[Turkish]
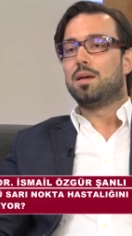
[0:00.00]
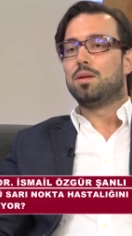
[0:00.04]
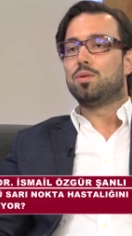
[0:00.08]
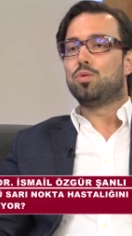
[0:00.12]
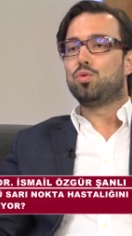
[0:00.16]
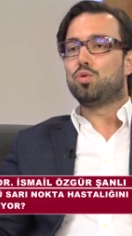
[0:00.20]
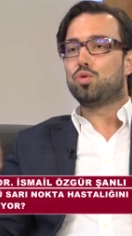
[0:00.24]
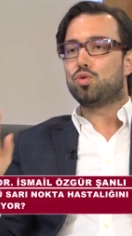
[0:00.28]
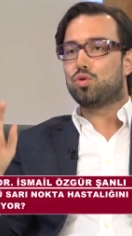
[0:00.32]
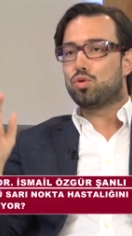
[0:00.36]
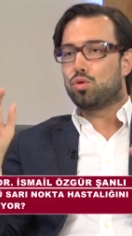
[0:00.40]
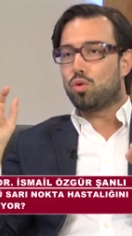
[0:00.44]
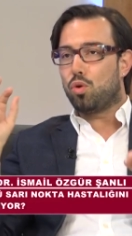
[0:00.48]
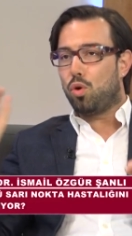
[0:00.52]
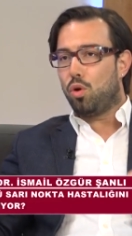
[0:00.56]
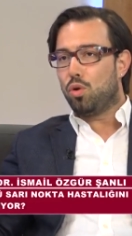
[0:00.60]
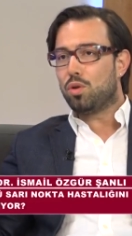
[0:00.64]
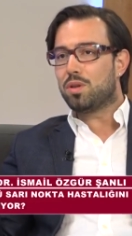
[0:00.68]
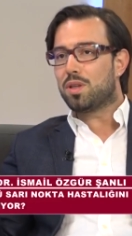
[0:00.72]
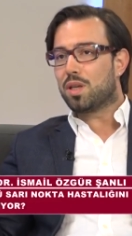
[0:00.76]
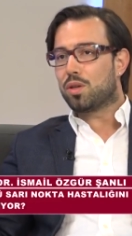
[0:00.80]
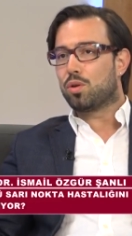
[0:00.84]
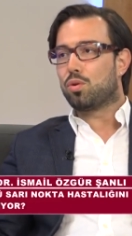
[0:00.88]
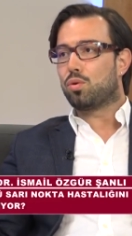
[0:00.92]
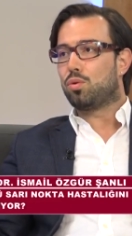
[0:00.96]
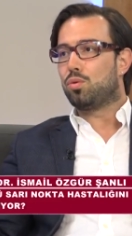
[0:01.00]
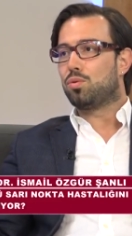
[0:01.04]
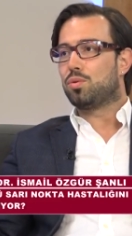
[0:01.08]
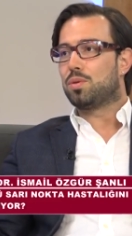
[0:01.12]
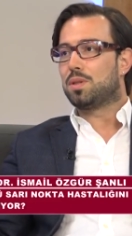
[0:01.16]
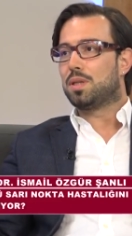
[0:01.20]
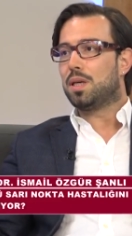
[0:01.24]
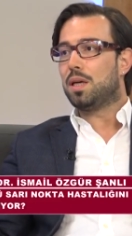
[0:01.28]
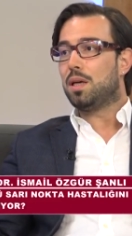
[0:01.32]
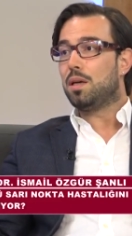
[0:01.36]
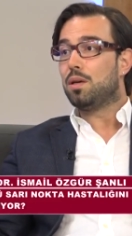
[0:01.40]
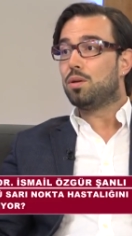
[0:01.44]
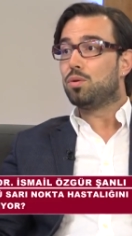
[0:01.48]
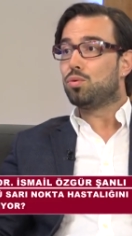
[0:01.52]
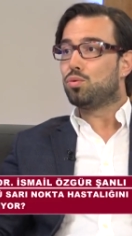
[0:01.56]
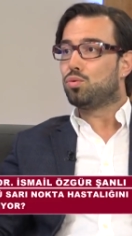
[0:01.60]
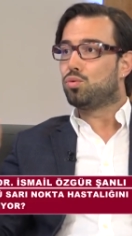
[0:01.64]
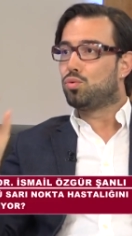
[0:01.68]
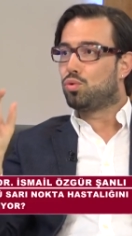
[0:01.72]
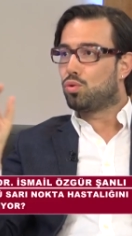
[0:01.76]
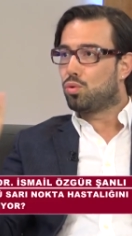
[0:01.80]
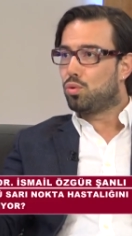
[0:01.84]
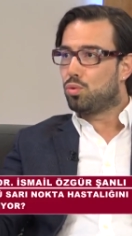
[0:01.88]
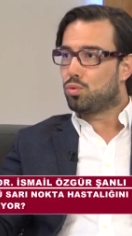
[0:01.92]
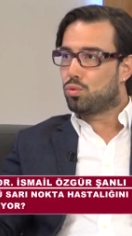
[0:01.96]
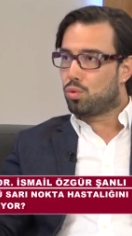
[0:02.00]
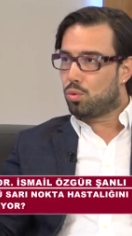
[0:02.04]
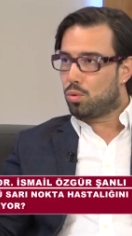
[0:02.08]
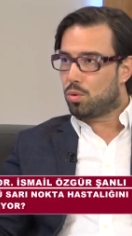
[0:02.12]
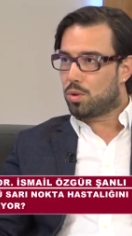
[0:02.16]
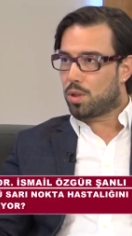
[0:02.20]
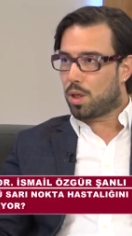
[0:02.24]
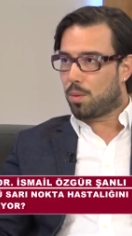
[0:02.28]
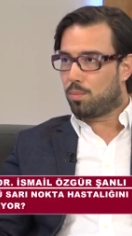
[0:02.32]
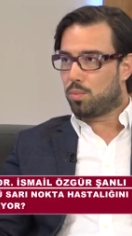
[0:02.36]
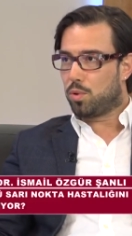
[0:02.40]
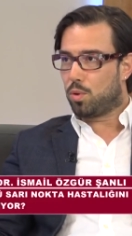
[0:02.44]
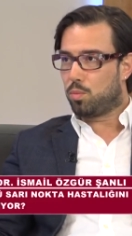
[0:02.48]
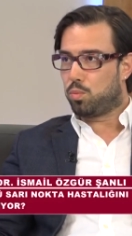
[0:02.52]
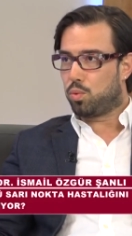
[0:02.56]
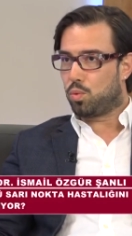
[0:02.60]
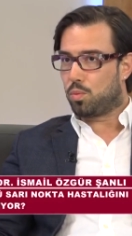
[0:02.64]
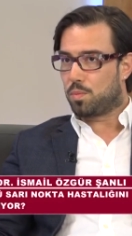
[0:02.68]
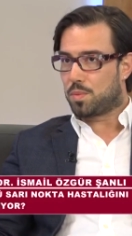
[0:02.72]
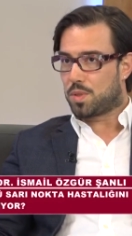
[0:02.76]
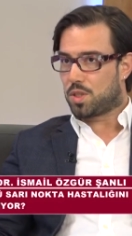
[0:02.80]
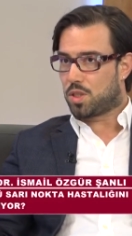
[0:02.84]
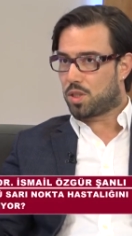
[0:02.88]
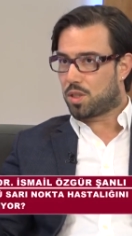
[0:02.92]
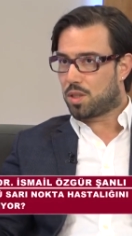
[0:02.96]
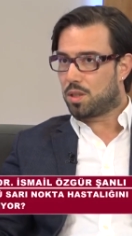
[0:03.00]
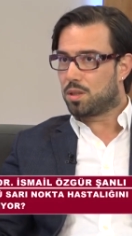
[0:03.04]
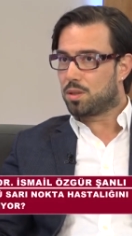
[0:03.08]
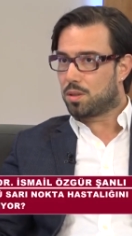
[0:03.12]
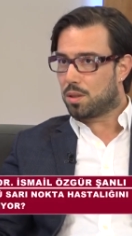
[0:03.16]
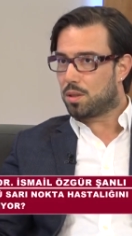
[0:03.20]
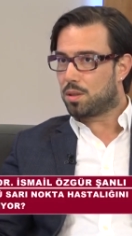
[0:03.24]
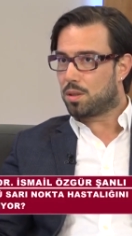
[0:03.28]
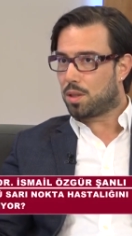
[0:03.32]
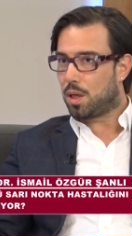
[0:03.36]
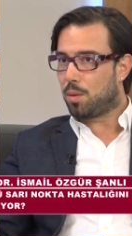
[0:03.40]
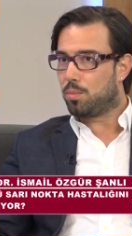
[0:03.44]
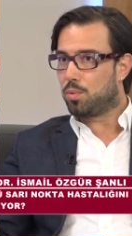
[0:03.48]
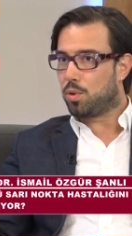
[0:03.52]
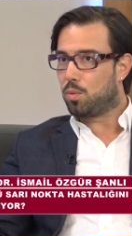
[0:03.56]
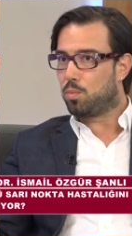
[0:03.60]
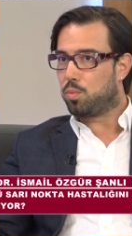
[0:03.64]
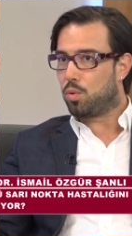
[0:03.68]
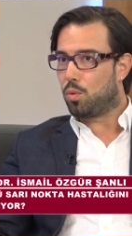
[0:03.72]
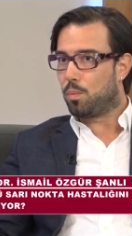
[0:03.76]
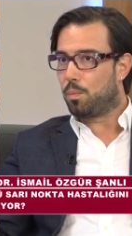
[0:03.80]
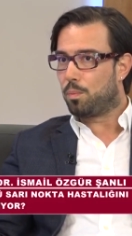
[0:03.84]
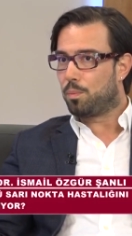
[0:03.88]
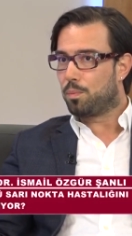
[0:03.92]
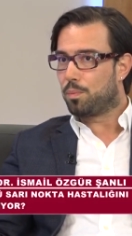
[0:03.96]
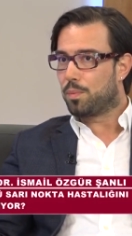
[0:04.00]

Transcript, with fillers: %10 da görülse gürültülü tablo bu, sıkıntılı tablo bu.